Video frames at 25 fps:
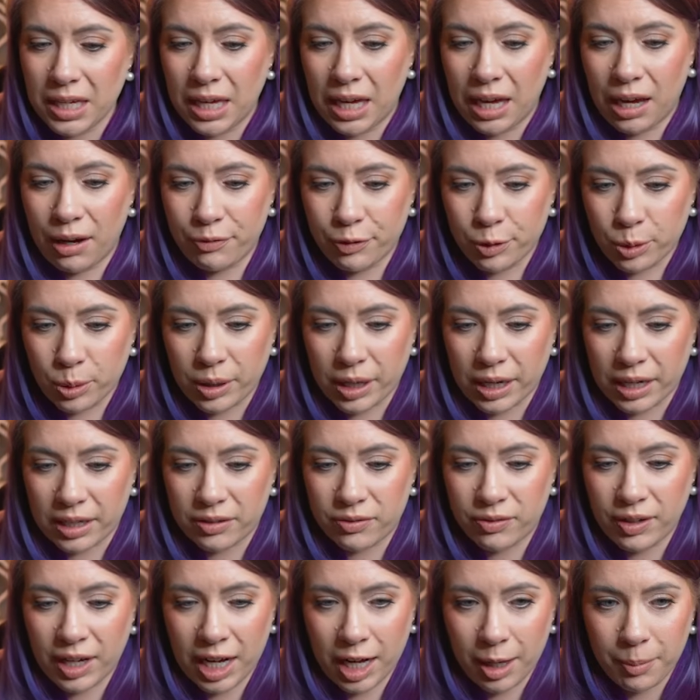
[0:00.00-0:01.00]

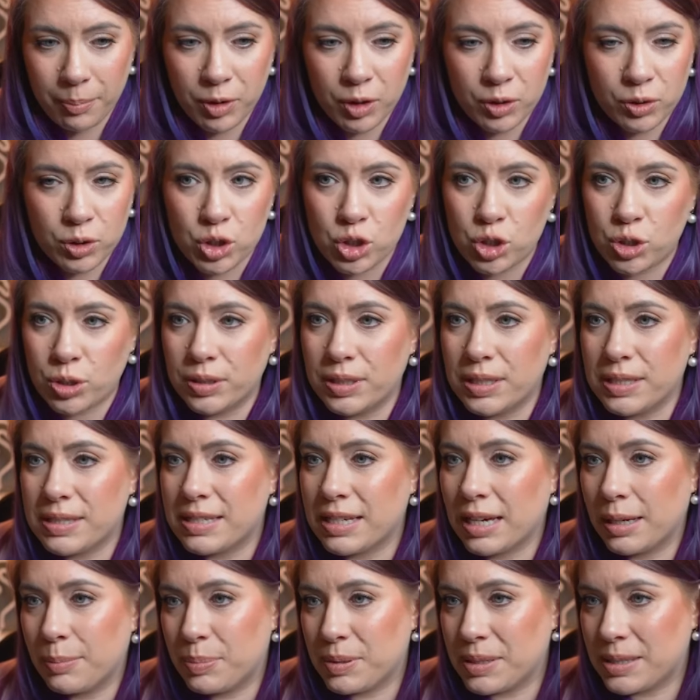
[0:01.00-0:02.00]
Hervorragend. Wir haben noch eine Stunde
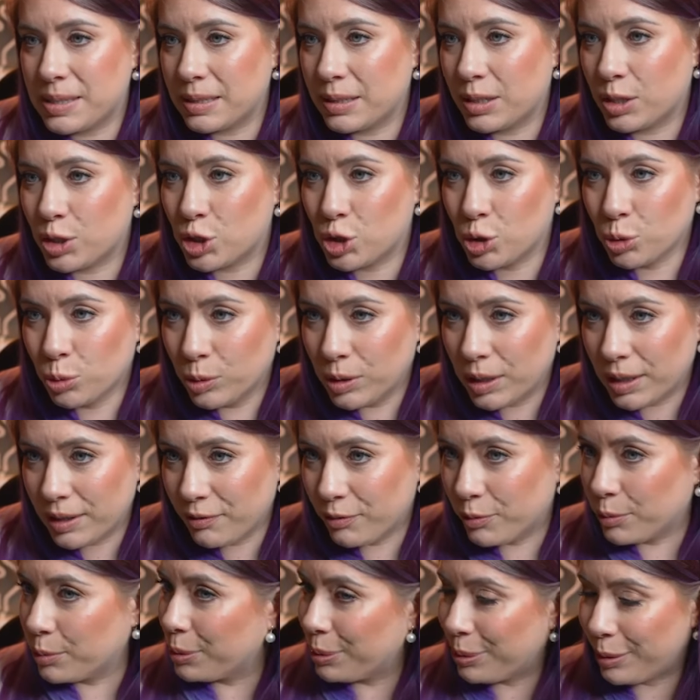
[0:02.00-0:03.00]
Zeit bis in der Schule.
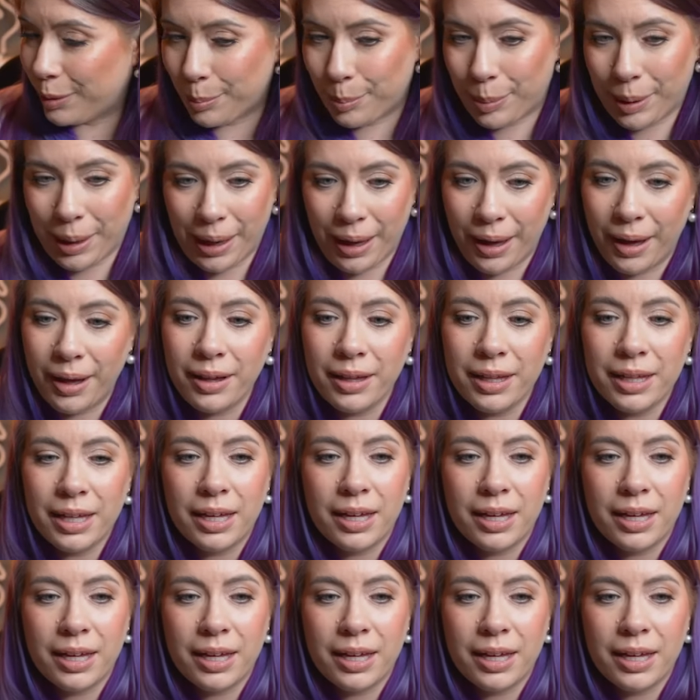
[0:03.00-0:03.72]
Wunderbar.